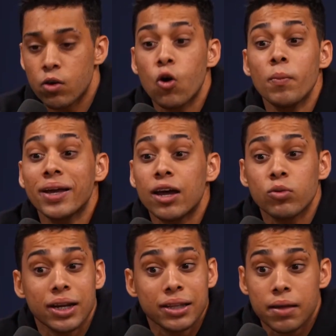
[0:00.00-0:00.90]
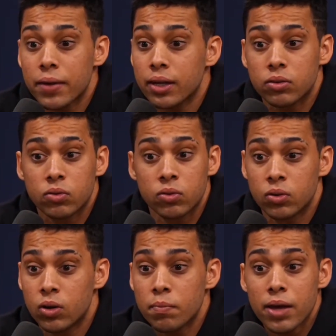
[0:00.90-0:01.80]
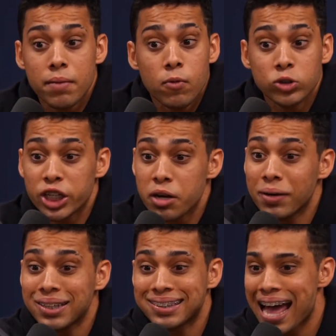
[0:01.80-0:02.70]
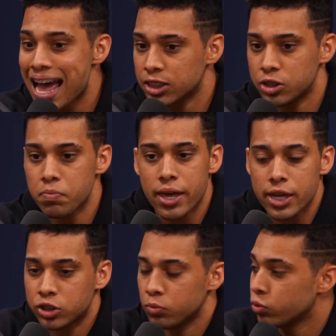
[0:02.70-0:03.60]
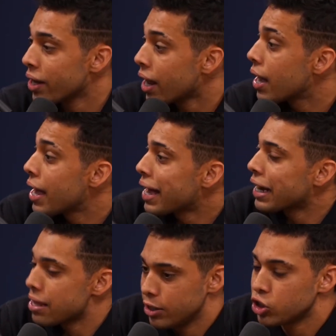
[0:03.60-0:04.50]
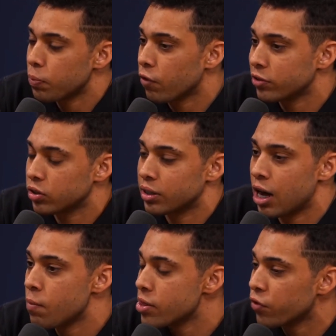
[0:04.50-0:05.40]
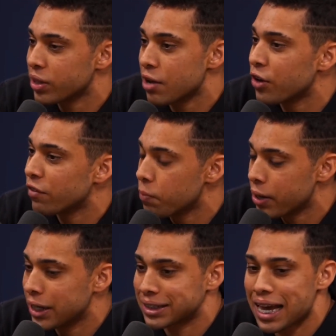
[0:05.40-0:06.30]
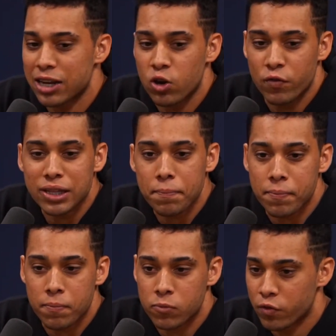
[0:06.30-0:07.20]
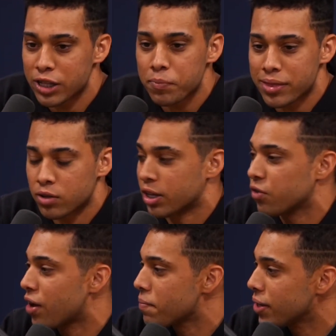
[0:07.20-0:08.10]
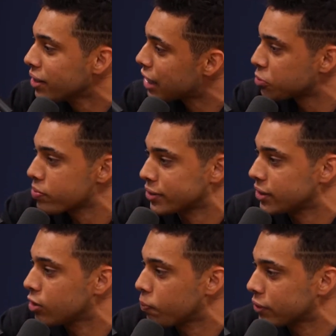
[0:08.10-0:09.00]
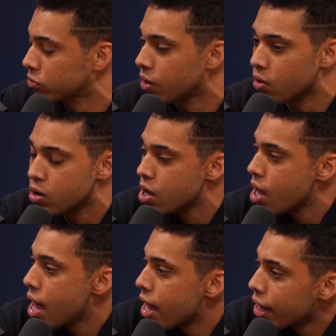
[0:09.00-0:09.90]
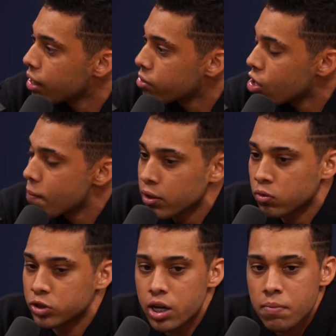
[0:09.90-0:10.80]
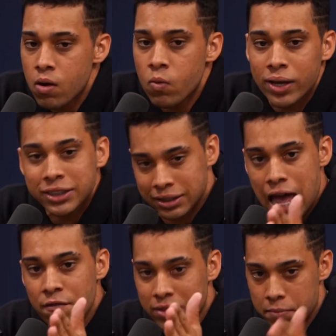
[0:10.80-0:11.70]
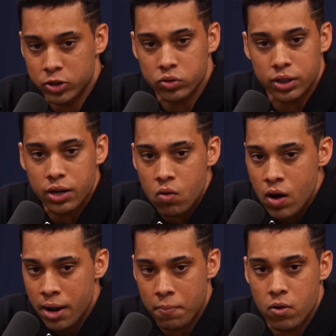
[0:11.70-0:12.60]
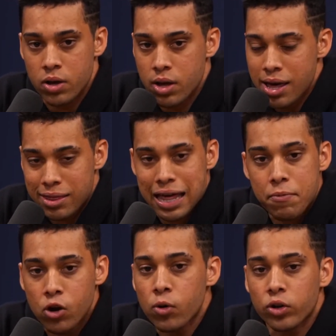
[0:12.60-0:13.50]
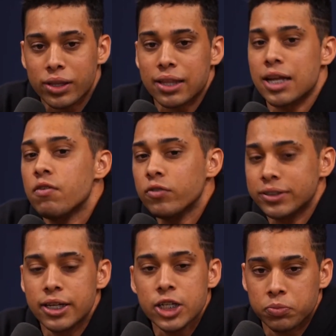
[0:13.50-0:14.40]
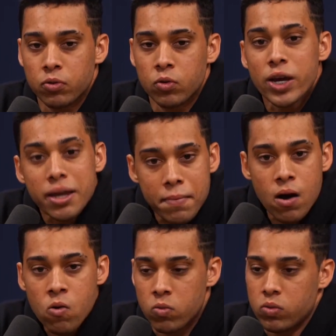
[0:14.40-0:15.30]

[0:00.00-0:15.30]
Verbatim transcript: Como que era o tratamento? Meu irmão, de irmandade mesmo. Não era... Cara, existe o profissional, mas eu até falava para eles, cara, é 90%, 90 aqui família e 10% pessoal. Era relacionamento de irmão. Eles devem estar tá me escutando agora, pô. Sabe como que eu tratava vocês, pô? Irmão.